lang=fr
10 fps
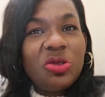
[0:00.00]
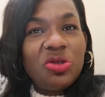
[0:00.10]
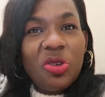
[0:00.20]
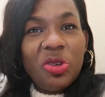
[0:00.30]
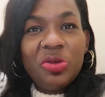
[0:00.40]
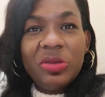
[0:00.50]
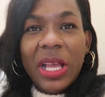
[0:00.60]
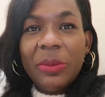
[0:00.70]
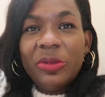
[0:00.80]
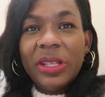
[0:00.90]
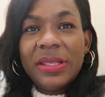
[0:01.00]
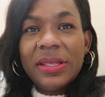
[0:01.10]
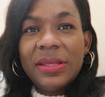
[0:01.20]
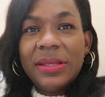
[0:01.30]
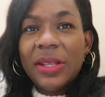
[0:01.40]
Donc je retourne à mon
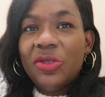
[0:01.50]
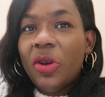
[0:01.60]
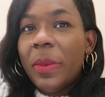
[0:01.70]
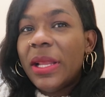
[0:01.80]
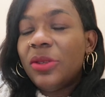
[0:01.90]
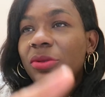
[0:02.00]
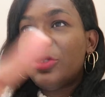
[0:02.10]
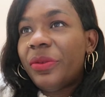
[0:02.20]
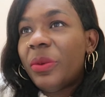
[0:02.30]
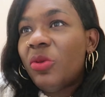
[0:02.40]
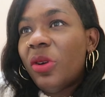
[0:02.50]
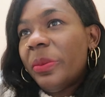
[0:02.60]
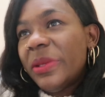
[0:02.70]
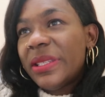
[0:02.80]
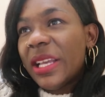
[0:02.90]
esthéticienne normale et tout. Je fais mon
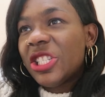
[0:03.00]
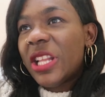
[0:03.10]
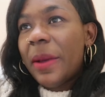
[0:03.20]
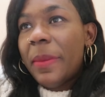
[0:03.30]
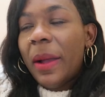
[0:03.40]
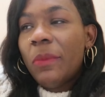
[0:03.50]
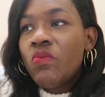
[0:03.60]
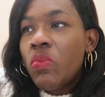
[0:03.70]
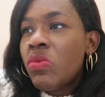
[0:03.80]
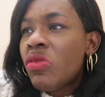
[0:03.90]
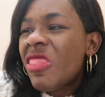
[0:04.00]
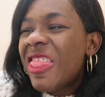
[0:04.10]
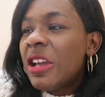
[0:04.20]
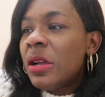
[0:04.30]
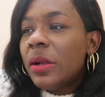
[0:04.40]
remplissage là-bas.
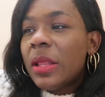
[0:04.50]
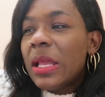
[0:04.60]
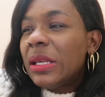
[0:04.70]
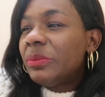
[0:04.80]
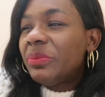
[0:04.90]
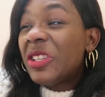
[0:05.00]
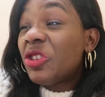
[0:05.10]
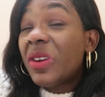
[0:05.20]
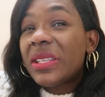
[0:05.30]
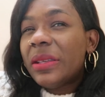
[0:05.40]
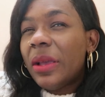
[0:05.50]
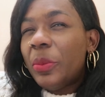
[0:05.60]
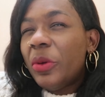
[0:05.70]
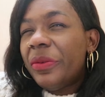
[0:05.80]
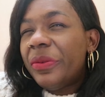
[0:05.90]
Mais je vois que c'est un
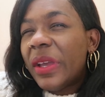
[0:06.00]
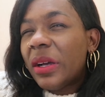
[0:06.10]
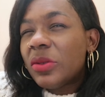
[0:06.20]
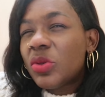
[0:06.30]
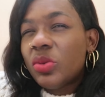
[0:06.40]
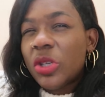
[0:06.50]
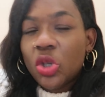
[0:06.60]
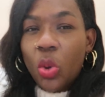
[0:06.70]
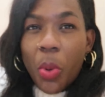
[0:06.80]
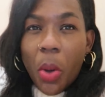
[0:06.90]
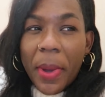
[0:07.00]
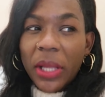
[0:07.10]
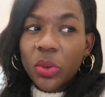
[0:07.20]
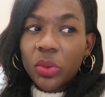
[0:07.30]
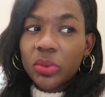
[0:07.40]
peu vert en dessous et je comprends
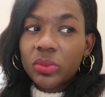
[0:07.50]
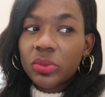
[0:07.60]
pas trop.